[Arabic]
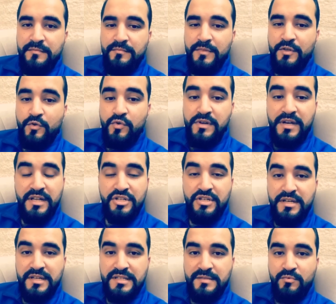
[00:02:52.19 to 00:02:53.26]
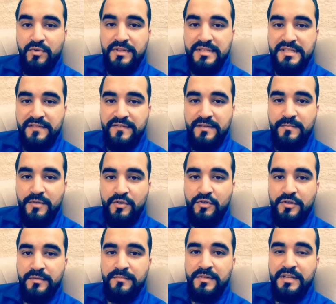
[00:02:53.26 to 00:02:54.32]
من كل الاشخاص اللي ممكن تستفيد
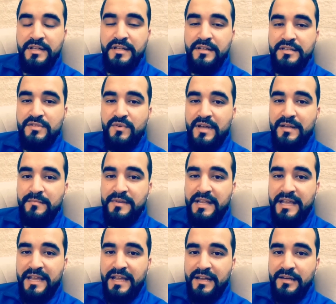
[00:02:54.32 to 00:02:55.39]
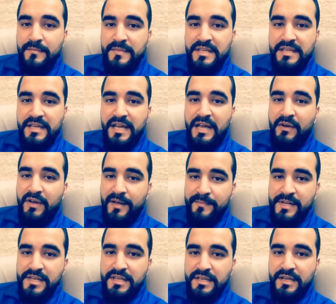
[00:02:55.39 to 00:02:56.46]
منهم سواء من ناحيه علميه او
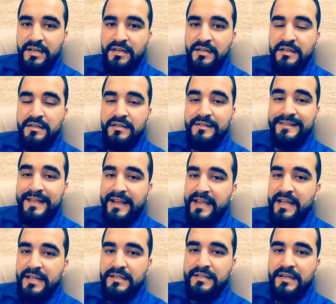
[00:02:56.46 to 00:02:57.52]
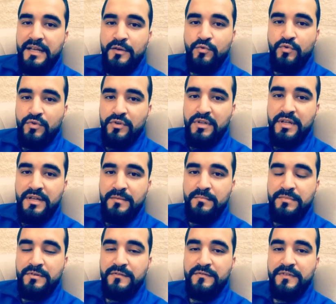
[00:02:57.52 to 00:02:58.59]
عمليه دكاتره او طلاب
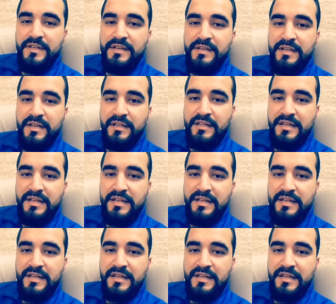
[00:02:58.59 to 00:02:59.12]
في انك